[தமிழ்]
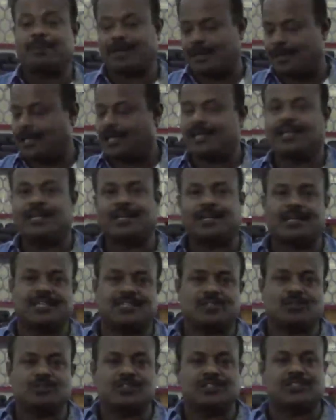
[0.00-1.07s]
படங்கள்லாம் இங்கே இருக்கிற
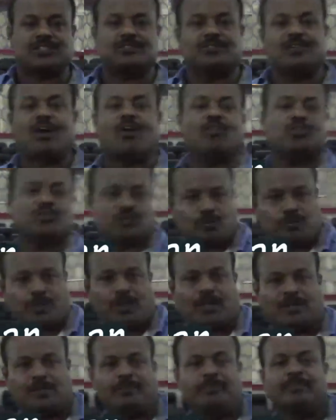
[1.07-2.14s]
சவுண்ட் சிஸ்டம் வந்து அவ்வளோ
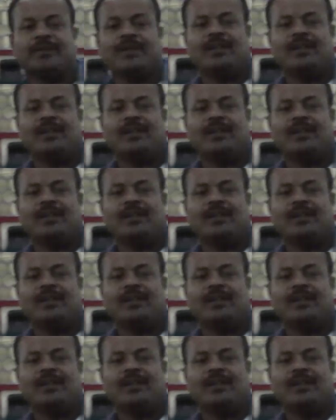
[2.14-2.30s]
சூப்பராக இருக்கும்